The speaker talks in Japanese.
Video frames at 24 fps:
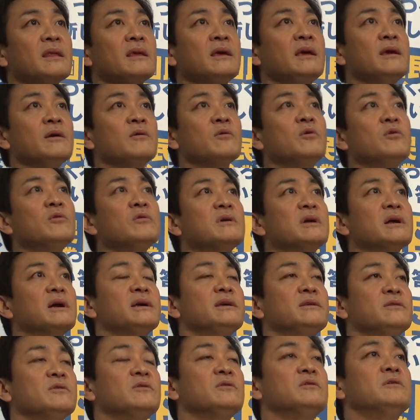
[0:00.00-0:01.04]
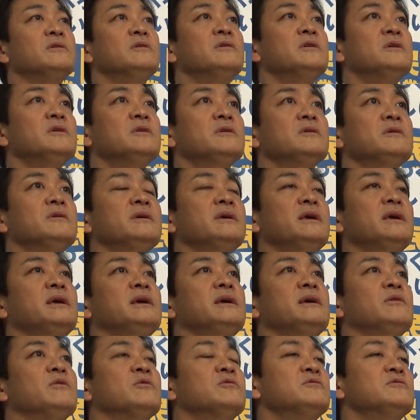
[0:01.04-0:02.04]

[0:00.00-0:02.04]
えー、今回の、えー、